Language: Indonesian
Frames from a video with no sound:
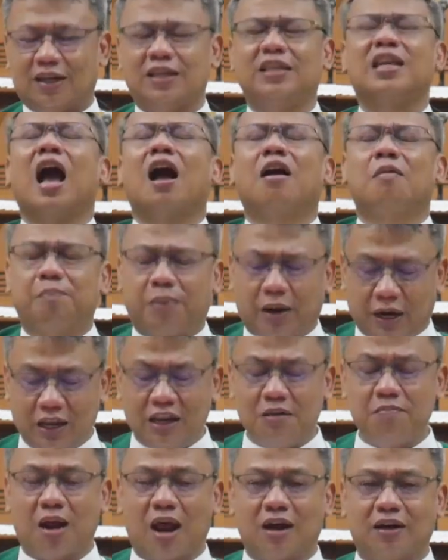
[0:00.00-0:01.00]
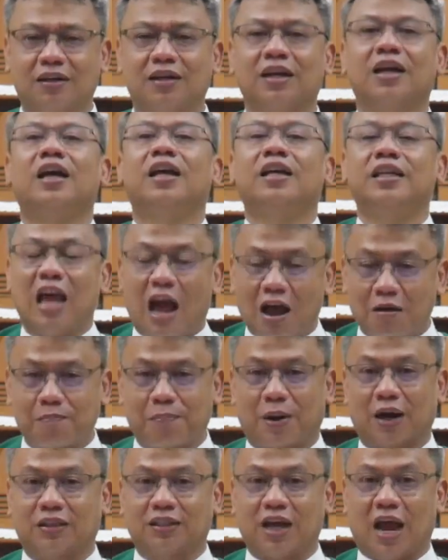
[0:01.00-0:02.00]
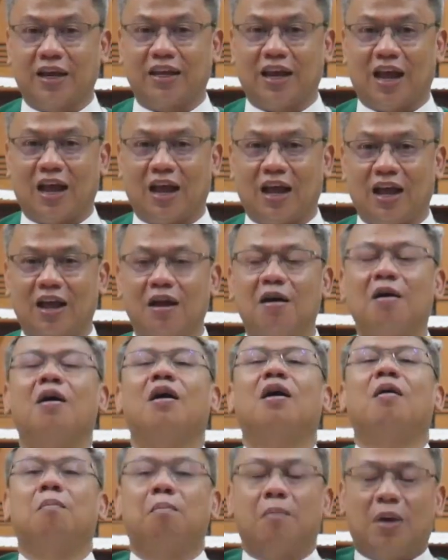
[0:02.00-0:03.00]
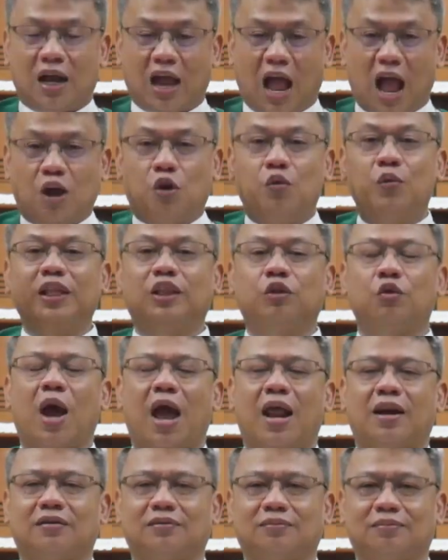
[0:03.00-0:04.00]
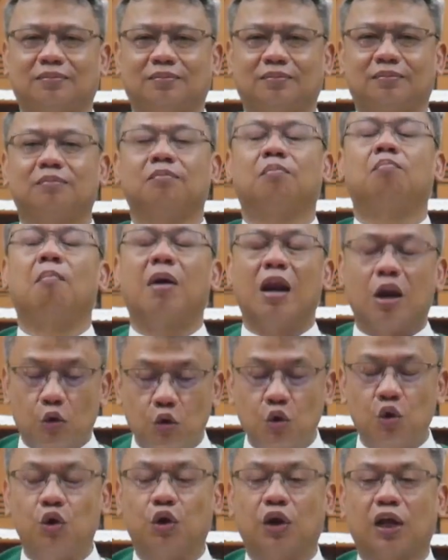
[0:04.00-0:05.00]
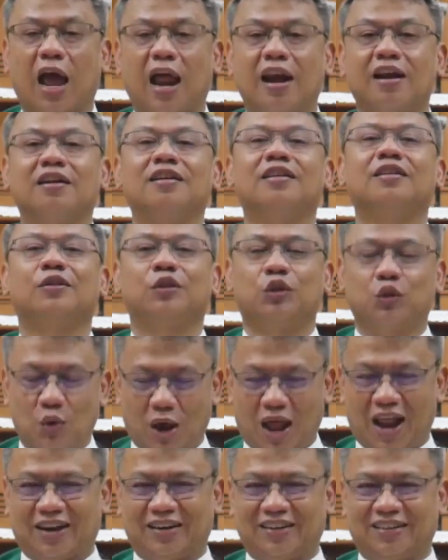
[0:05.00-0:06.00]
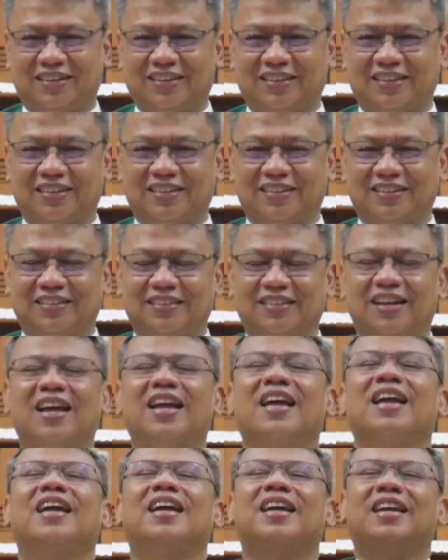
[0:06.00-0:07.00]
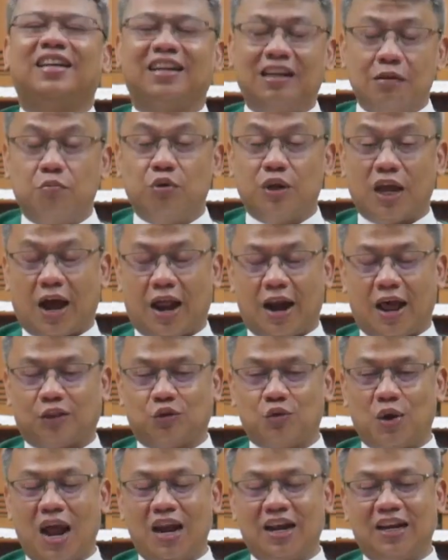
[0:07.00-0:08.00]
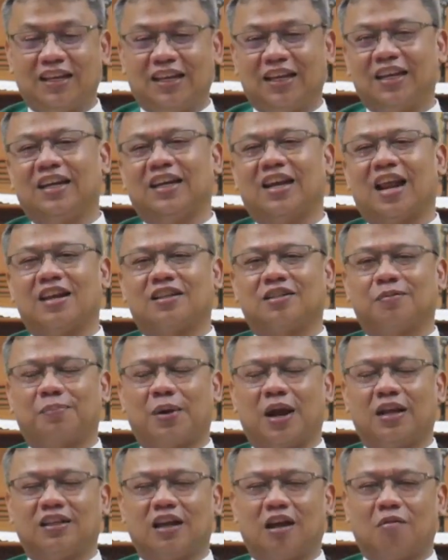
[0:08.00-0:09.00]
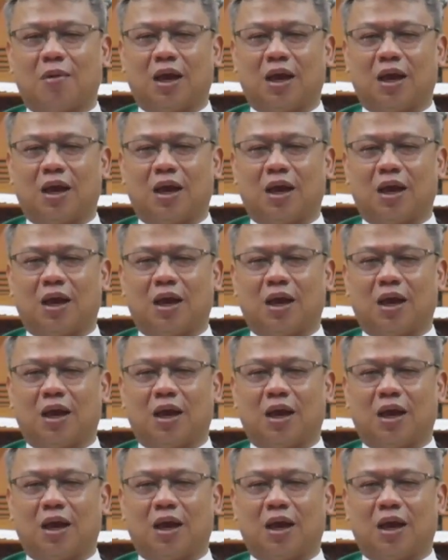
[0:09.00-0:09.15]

yang beriman, yang percaya, mengakui Tuhan, meluhurkan Tuhan. Dimuliakanlah Tuhan kini dan sepanjang